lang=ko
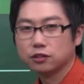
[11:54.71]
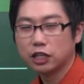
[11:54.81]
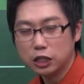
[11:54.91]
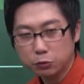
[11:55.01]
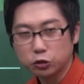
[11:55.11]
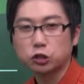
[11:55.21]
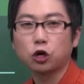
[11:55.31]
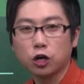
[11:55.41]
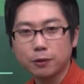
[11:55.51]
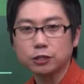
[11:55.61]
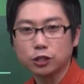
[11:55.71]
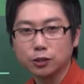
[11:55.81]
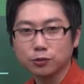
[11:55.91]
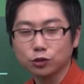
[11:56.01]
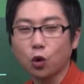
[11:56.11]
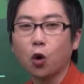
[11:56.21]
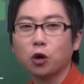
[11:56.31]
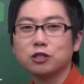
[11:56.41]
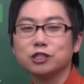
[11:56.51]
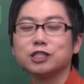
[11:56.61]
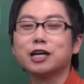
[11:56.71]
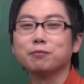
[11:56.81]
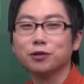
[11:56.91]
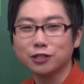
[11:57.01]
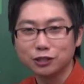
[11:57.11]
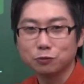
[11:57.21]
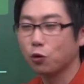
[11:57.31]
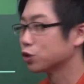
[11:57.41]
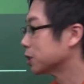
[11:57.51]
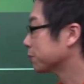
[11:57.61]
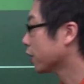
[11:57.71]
제 일부러 섞어봤어요, 여러분들. 또 지난번이랬지 복습